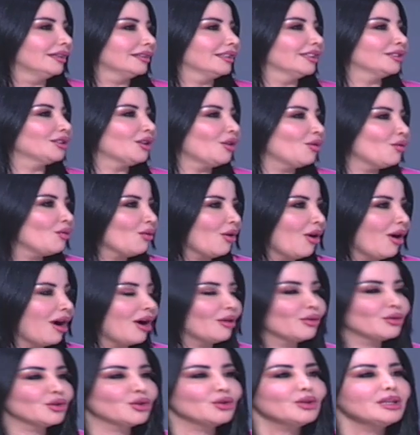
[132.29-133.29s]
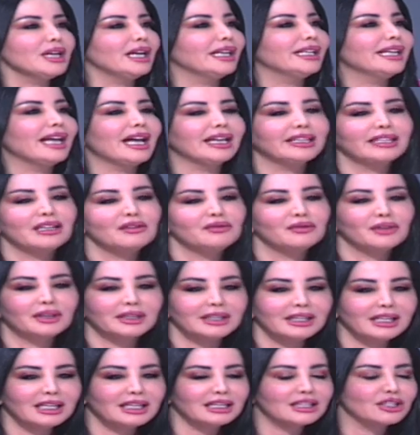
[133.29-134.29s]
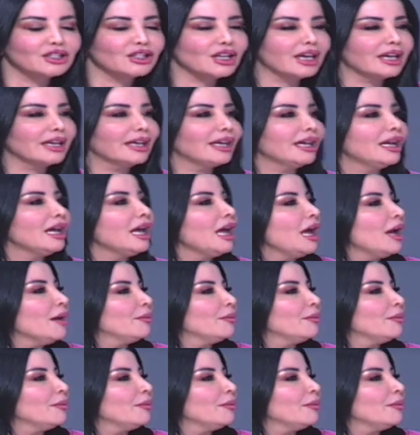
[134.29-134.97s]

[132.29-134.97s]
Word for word: تطوع او شو يعني هذا الفريق اللي جاي